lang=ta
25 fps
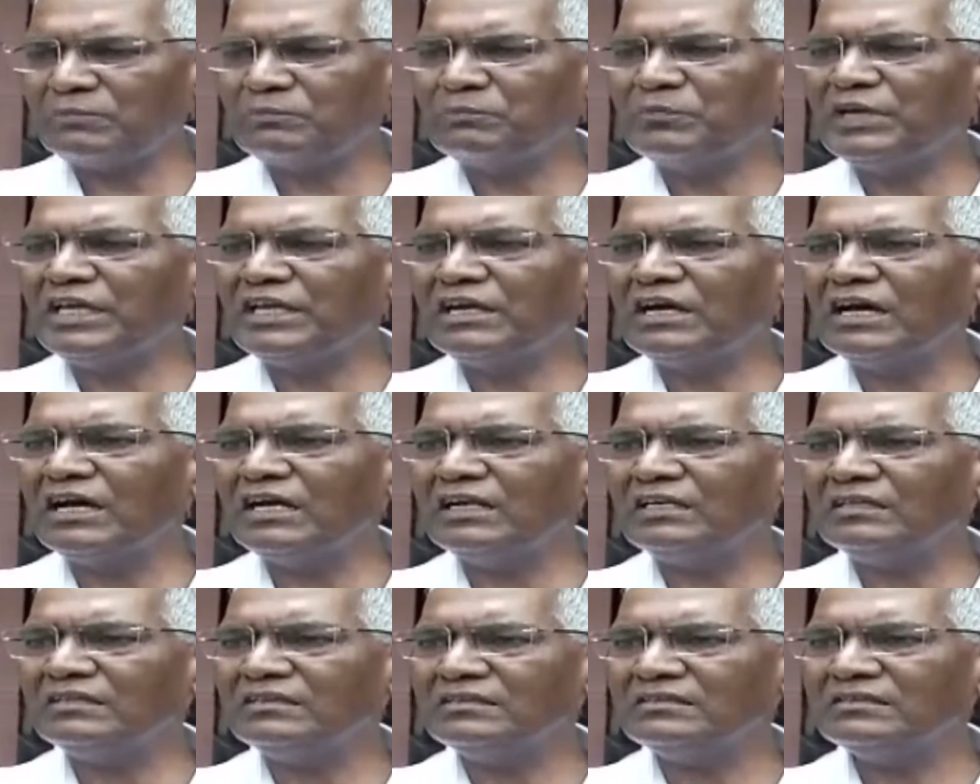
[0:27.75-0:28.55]
பாஜக
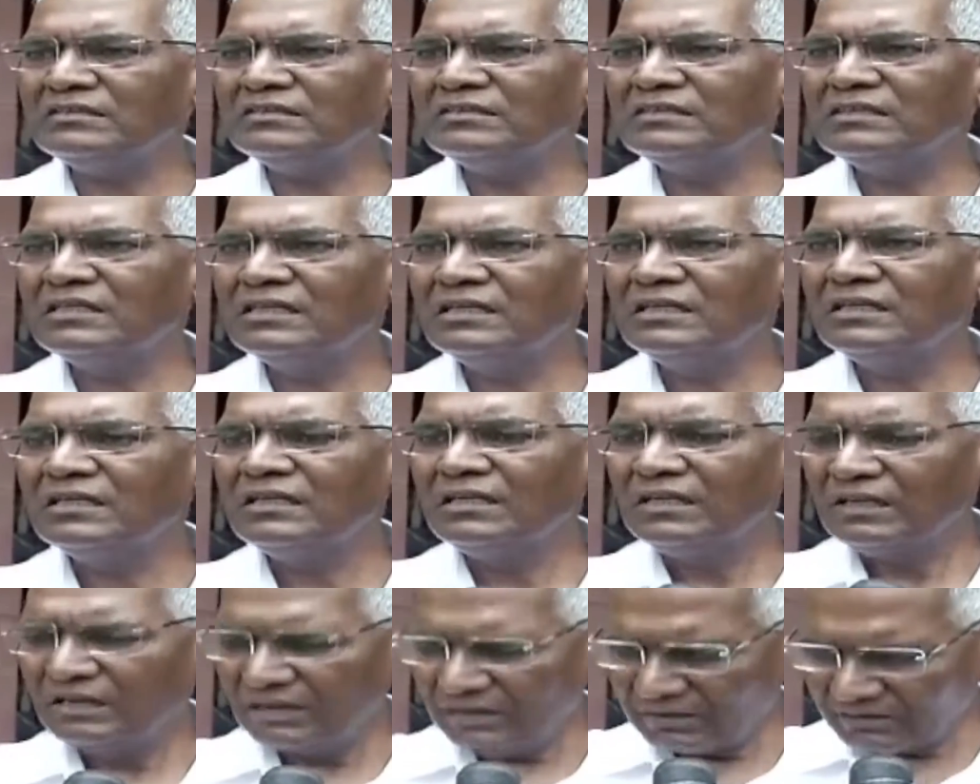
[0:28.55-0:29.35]
ஆட்சிதான்
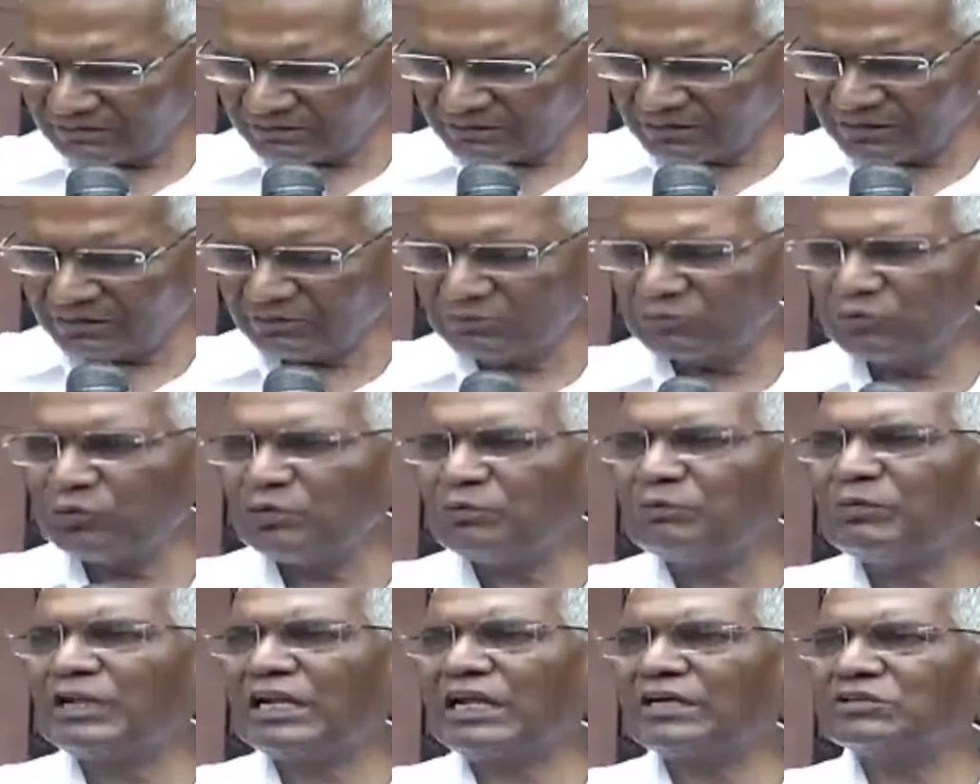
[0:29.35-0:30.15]
பாஜக ஆளும்
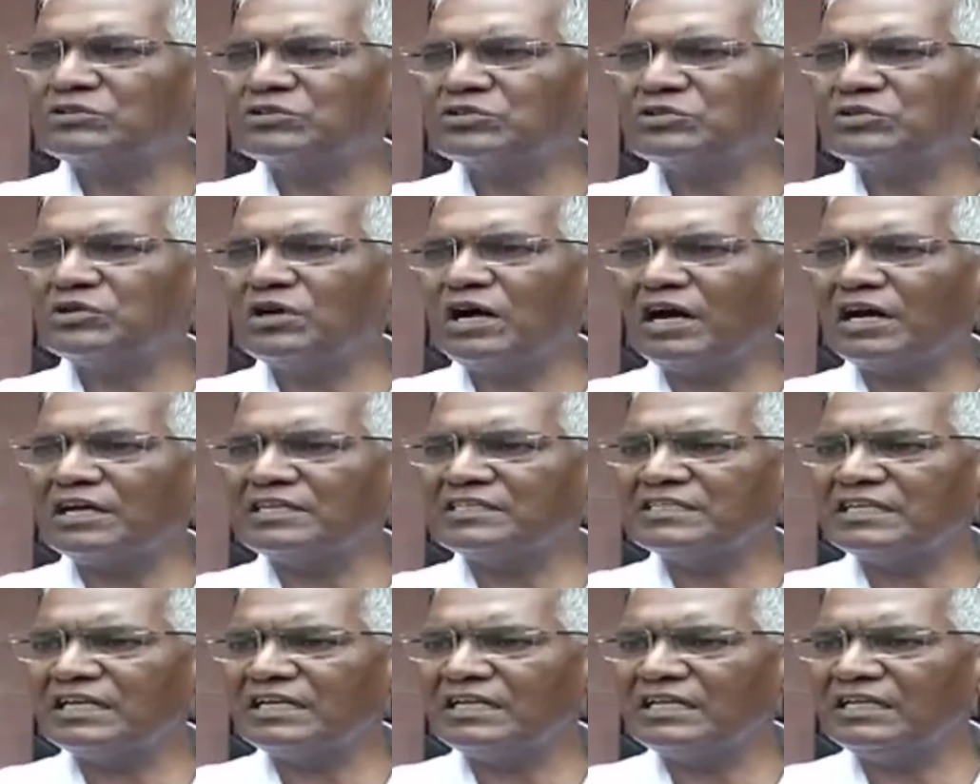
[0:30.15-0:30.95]
மாநிலங்களில்
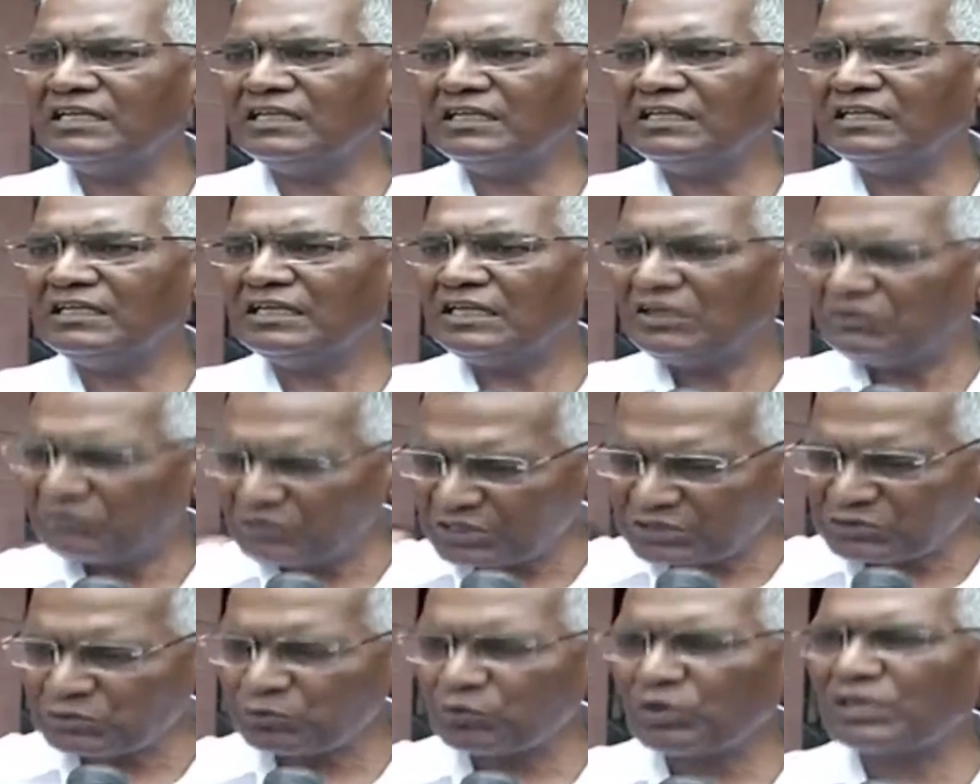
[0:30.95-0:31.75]

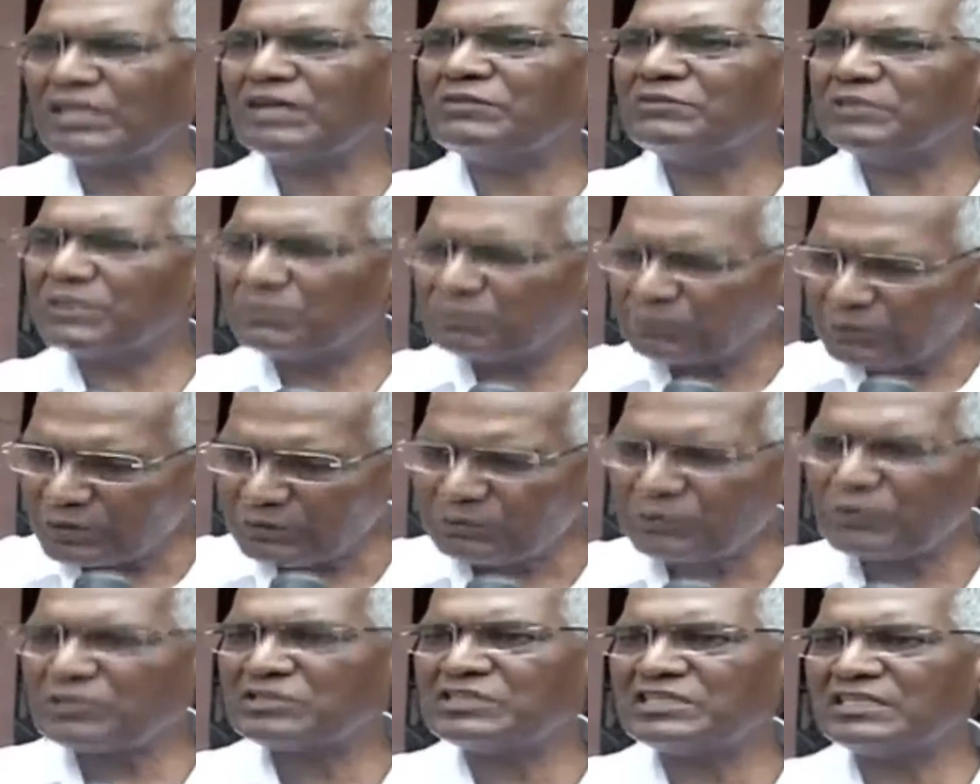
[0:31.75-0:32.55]
சிறுபான்மையினர் மற்றும்
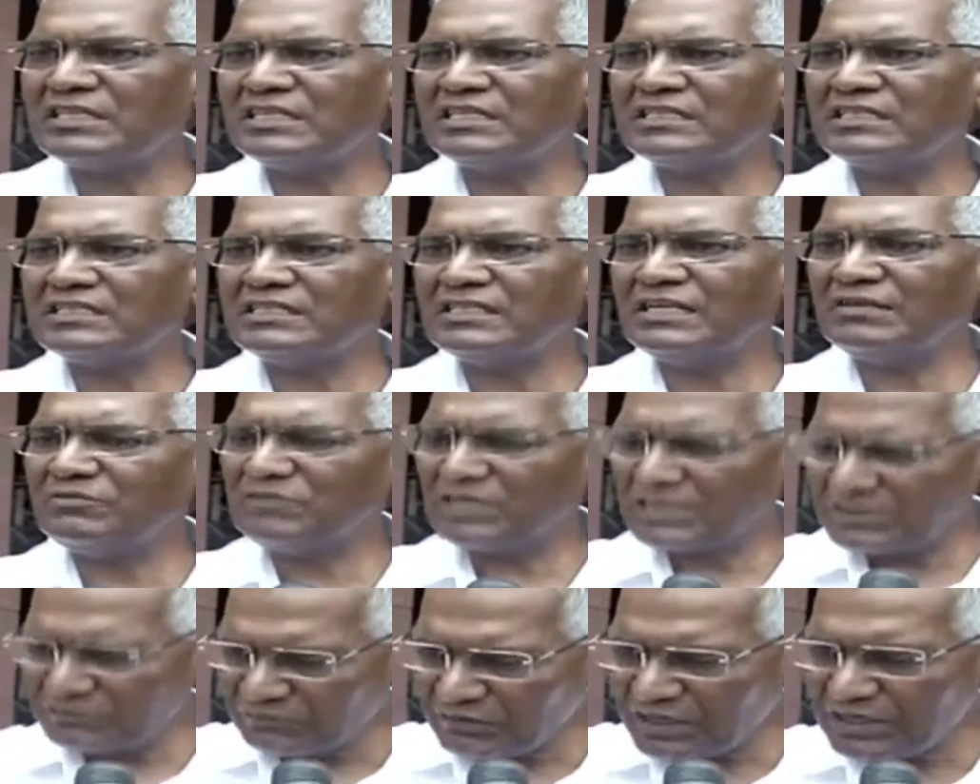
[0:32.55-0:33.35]
தலித்துகளுக்கு எதிரான
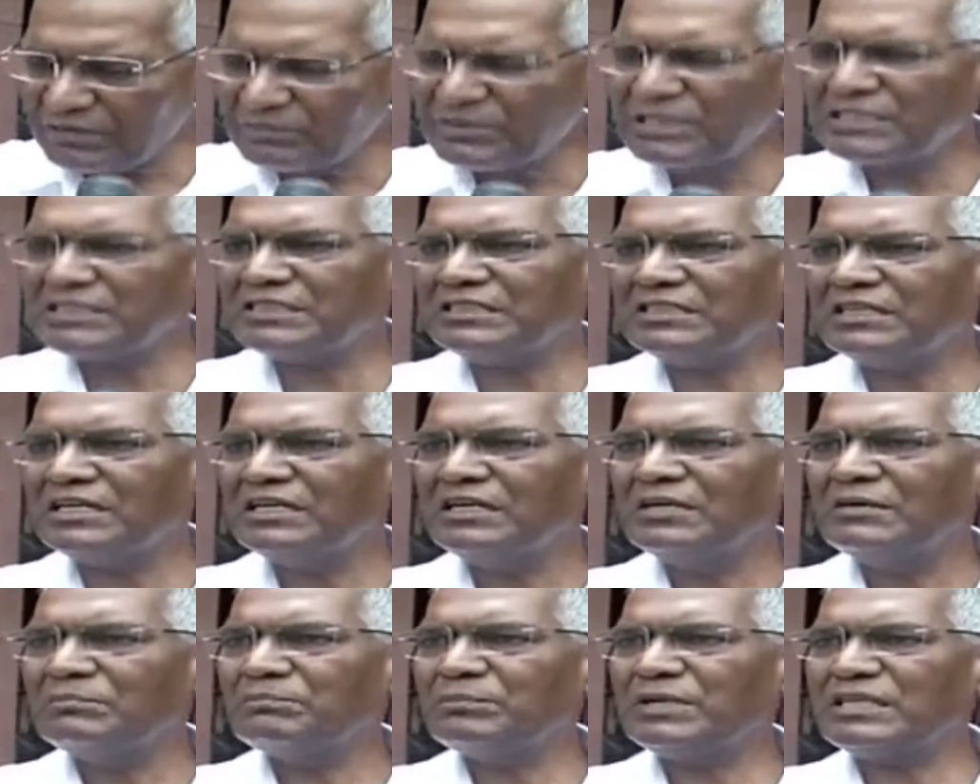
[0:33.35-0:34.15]
வன்முறைகள் அதிகரித்து
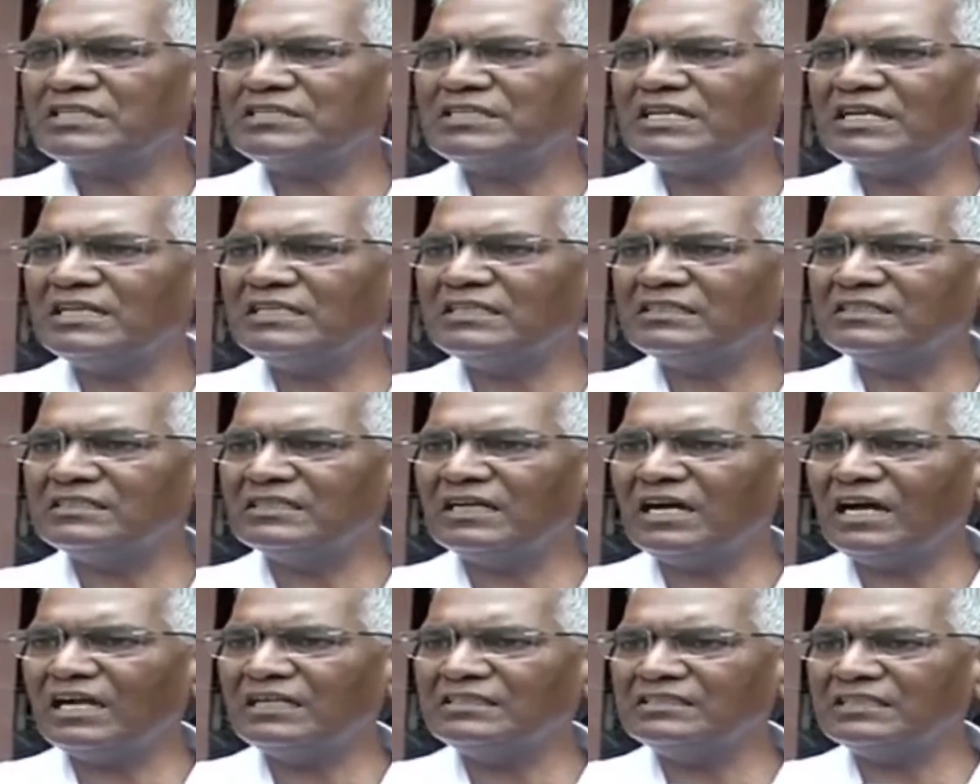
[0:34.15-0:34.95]
வருவது
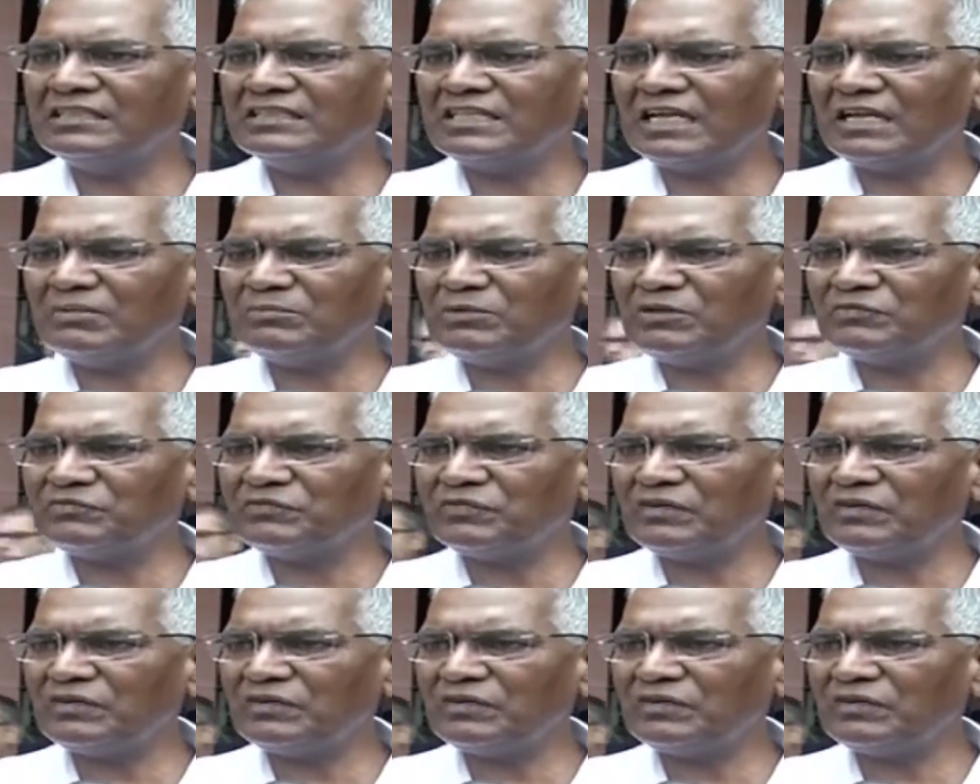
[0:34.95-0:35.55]
கண்டனத்திற்கு உரியது